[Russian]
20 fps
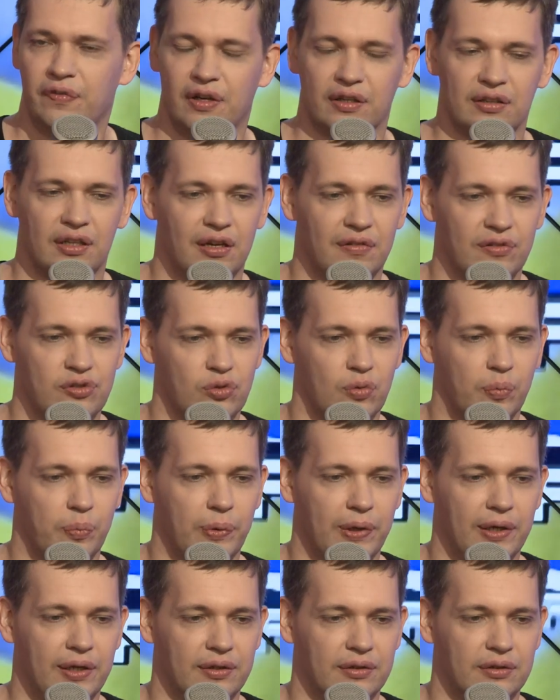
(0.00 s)
когда
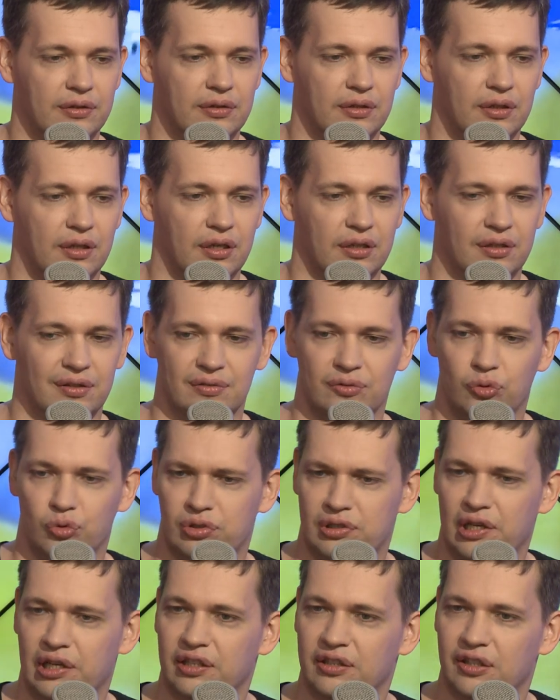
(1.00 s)
выступает, э, ну,
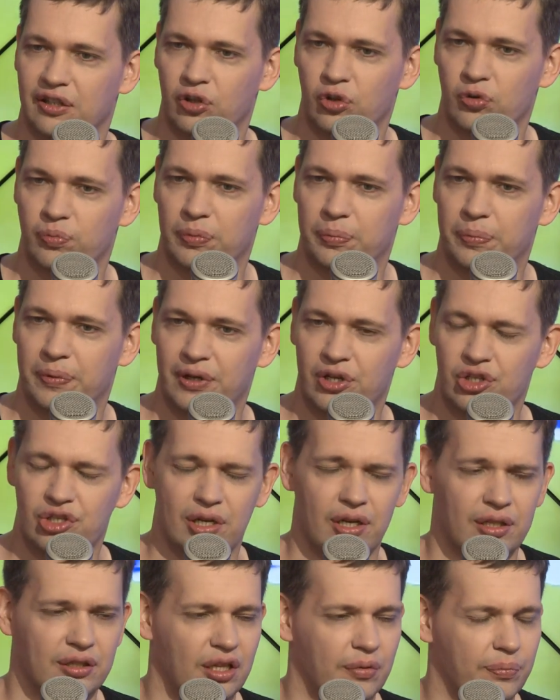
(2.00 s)
солидная группа
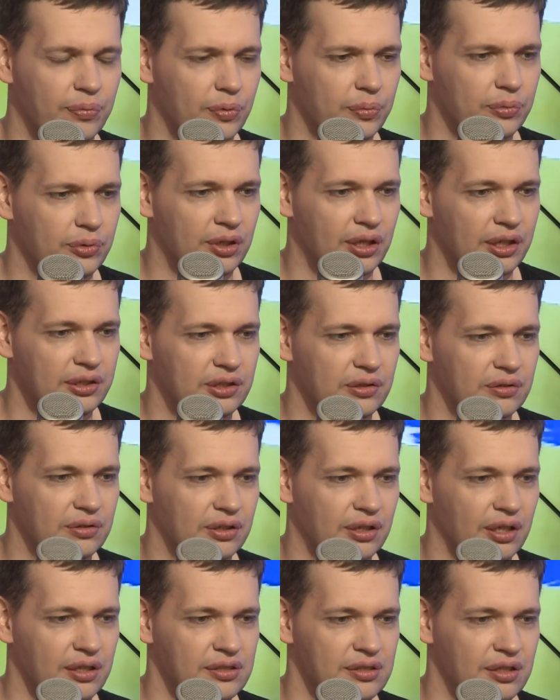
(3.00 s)
приезжает, я помню, ходил на
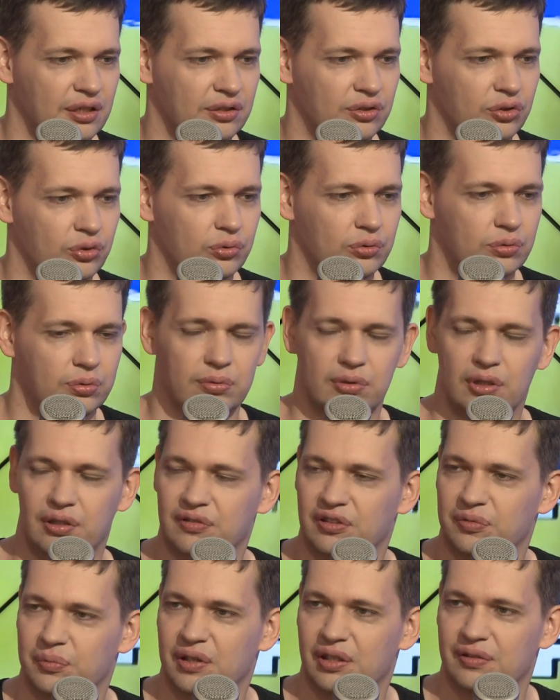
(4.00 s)
концерт Юту
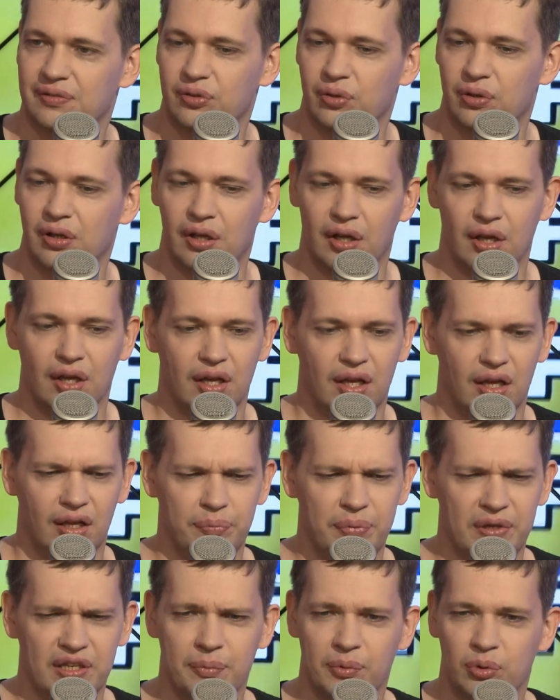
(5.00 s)
давным-давно, и
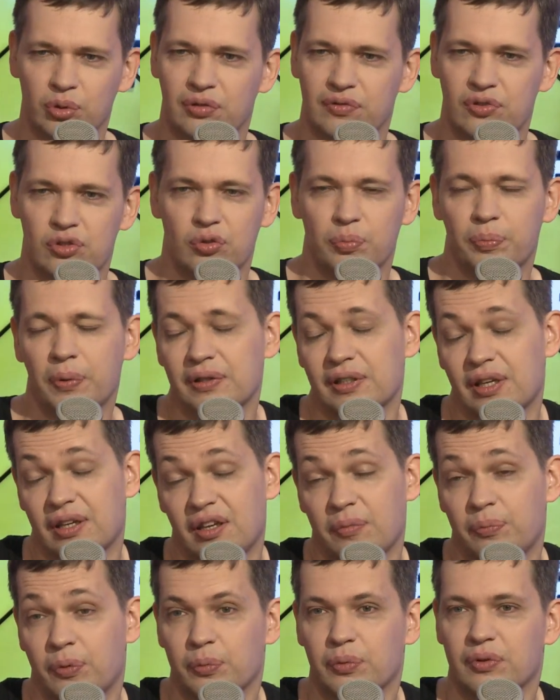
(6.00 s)
перед ним кто-то выступал, я
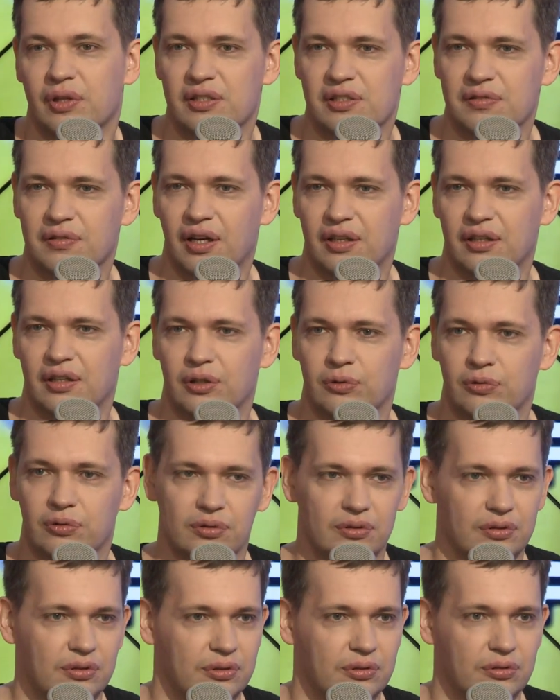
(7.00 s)
не помню название, но
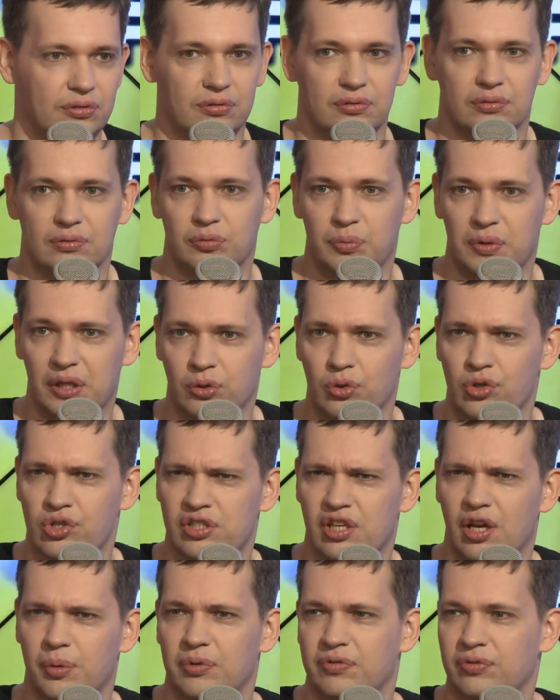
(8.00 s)
э, у меня тоже
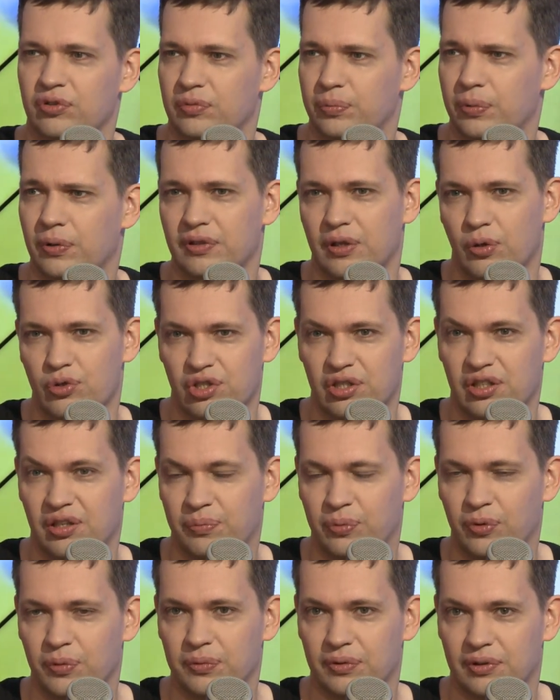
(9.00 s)
самый футбол, я уже не
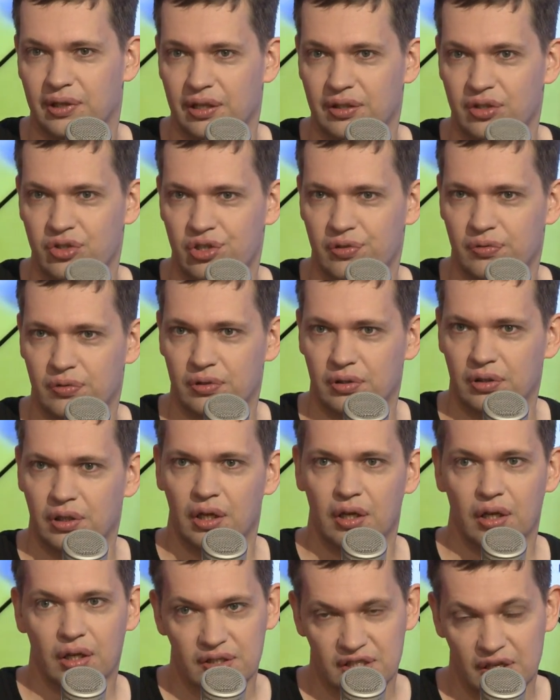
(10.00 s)
помню, да, ничего.
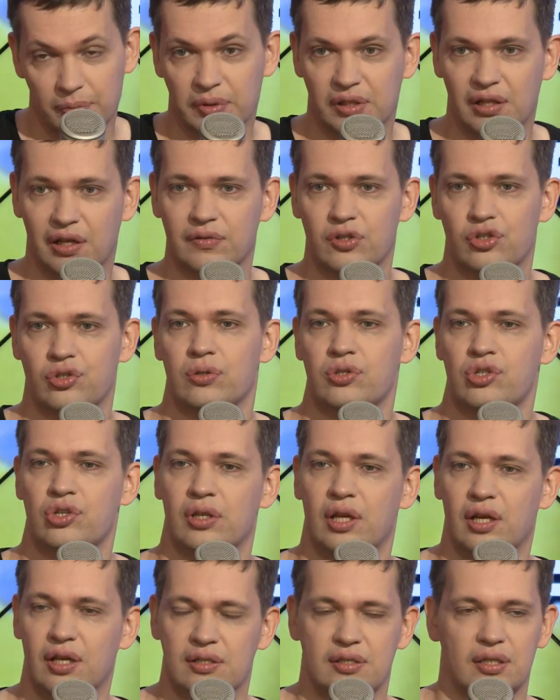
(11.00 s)
Самое главное, что
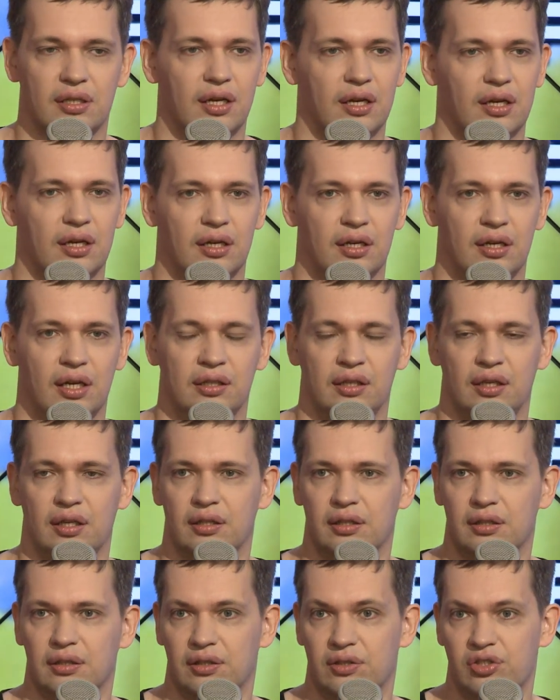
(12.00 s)
начинается
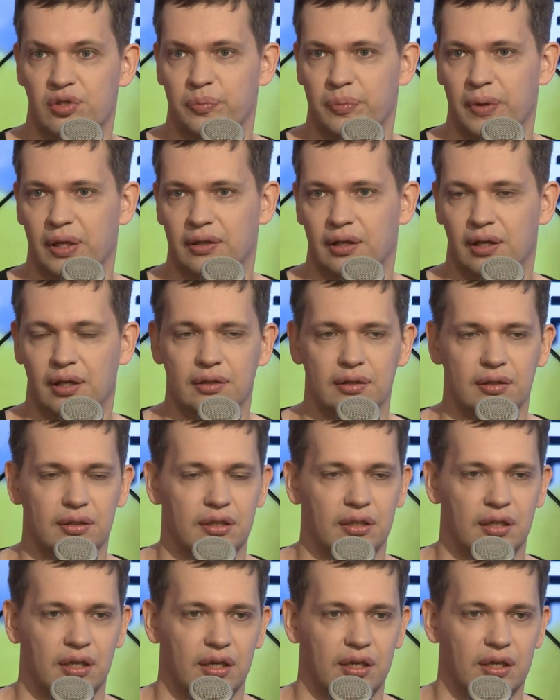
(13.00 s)
хоккейный чемпионат,
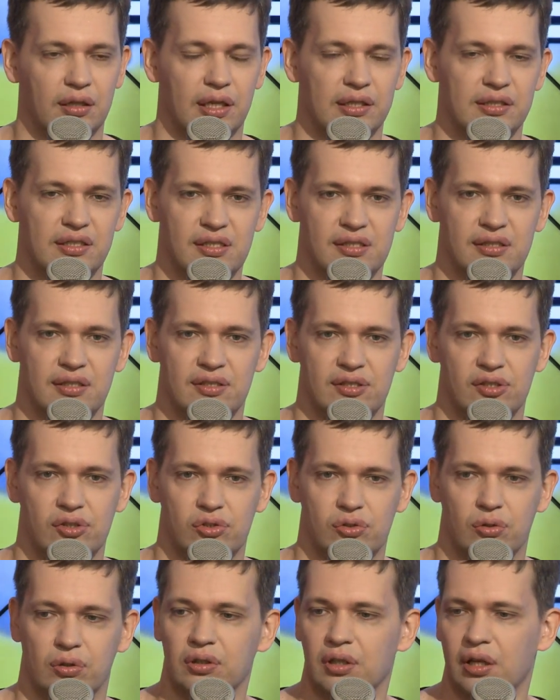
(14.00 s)
КХЛ, 11
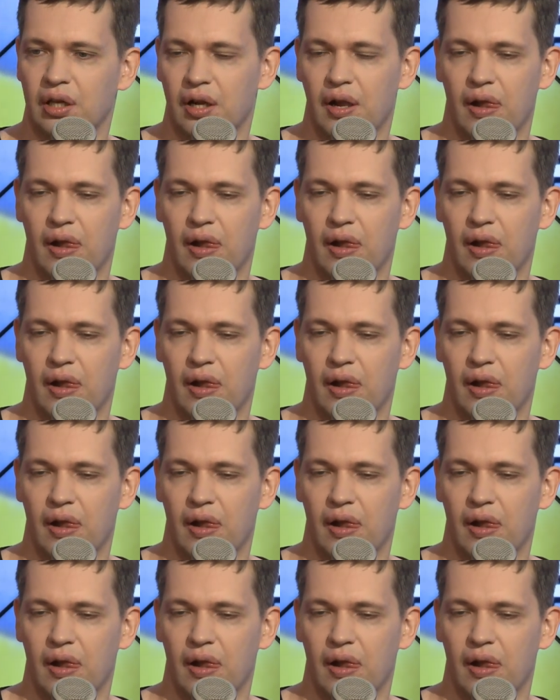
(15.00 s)
сезон,